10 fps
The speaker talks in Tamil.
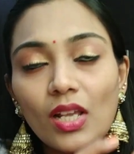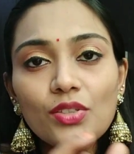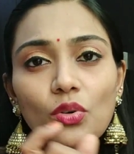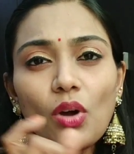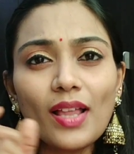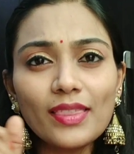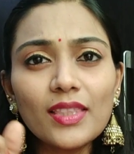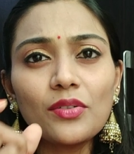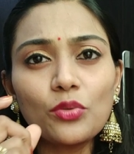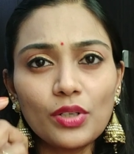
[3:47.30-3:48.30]
ஸோ
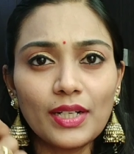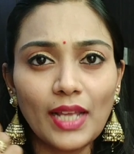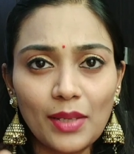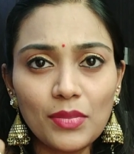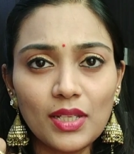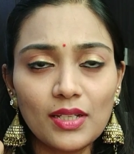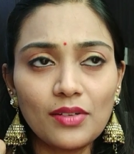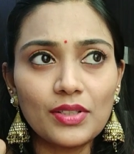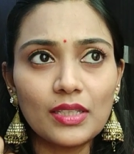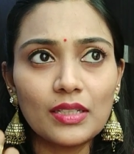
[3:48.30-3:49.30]
அந்த ஒரு டைமில் தான்
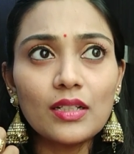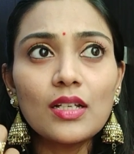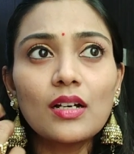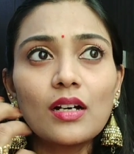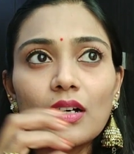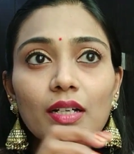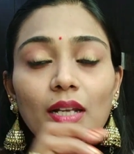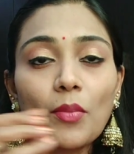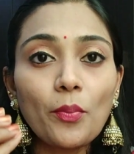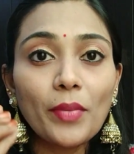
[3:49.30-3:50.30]
வந்து
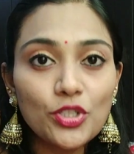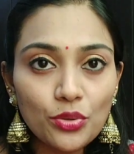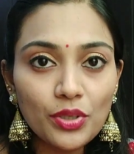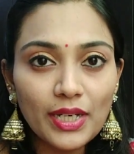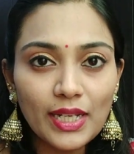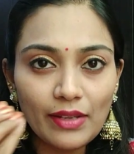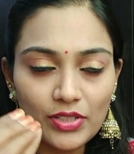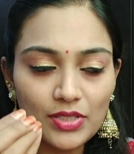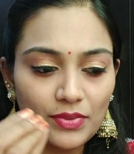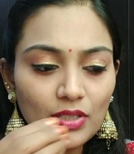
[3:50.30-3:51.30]
நம்ம மெச்சூரிட்டி
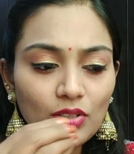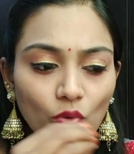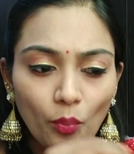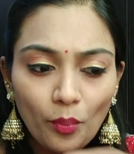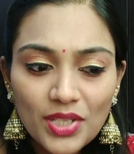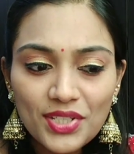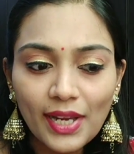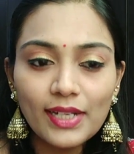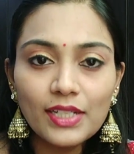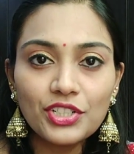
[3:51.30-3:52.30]
லெவல்ஸ் வந்து ரொம்ப
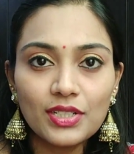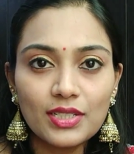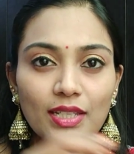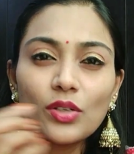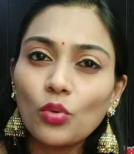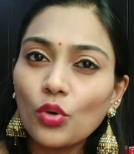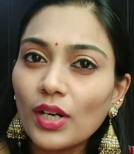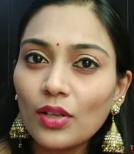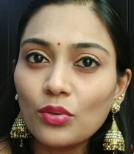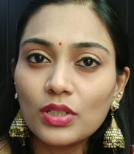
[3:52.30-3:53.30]
சைல்டிஷ்னஸ்லேருந்து
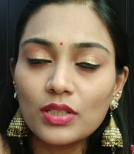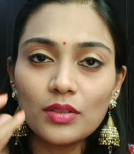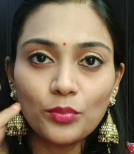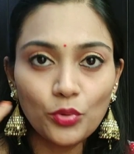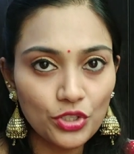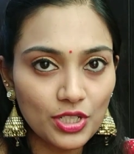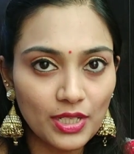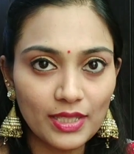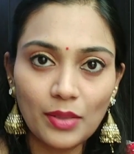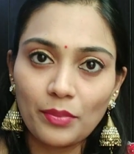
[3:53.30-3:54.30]
ஓரளவுக்கு
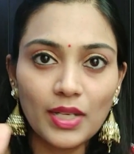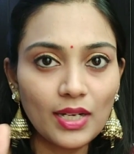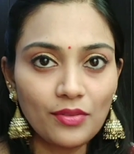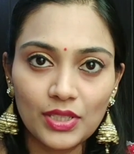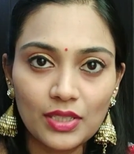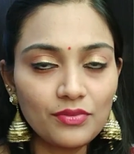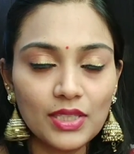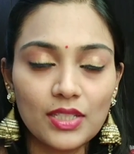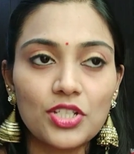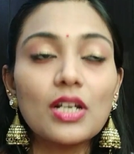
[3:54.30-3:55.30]
புரிஞ்சுக்கிற தன்மையெல்லாம் வந்து
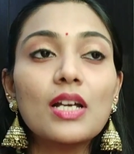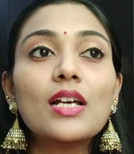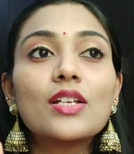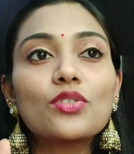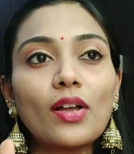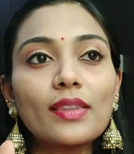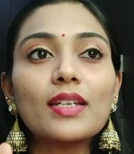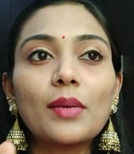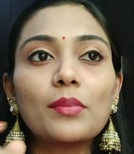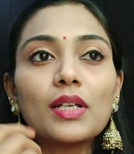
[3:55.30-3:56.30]
வந்துச்சு ஸோ அந்த
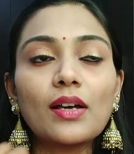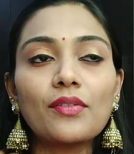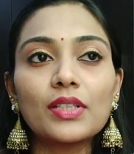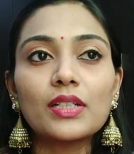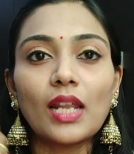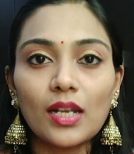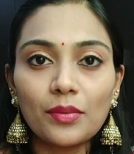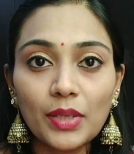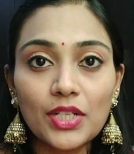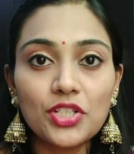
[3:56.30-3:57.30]
டைமில் நான் வந்து நல்லா
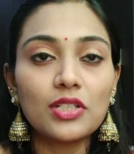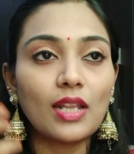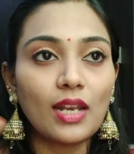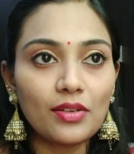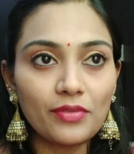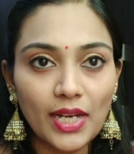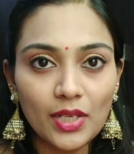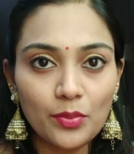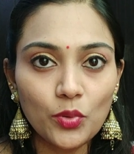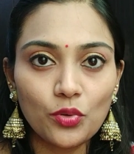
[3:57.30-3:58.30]
படித்து நல்ல
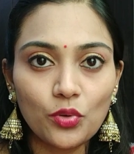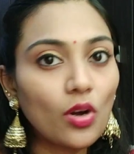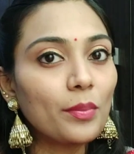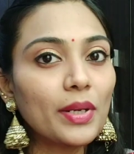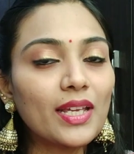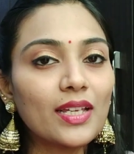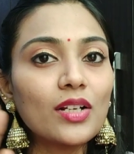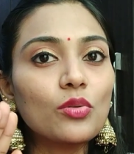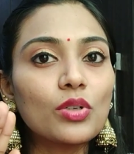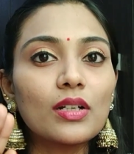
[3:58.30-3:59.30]
வேலைக்கு போகணும் அப்படிங்கிற
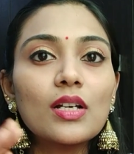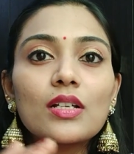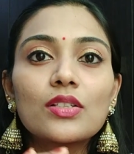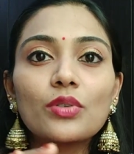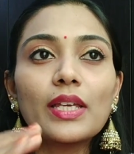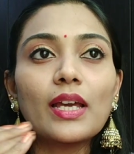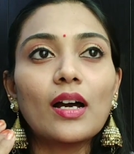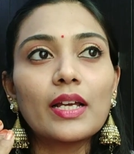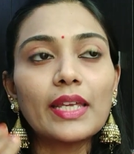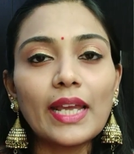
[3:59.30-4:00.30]
ஒரு ஸோ
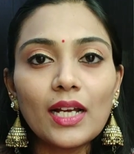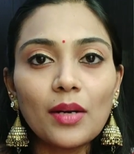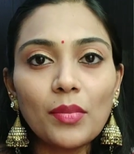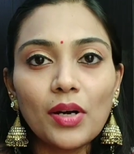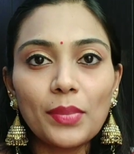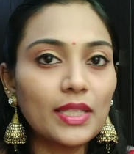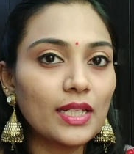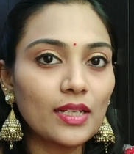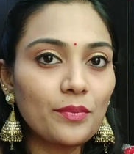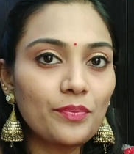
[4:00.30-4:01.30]
எங்கள் அம்மா
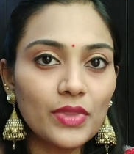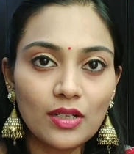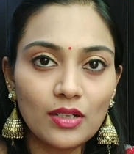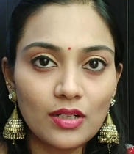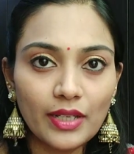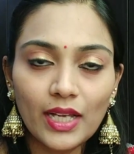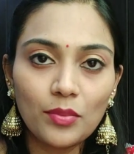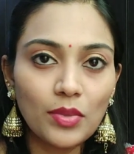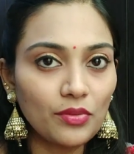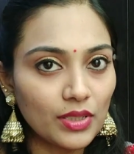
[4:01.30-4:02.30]
பார்த்தீங்கன்னா எங்கள்
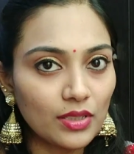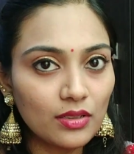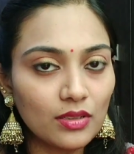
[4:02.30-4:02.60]
அம்மா வந்து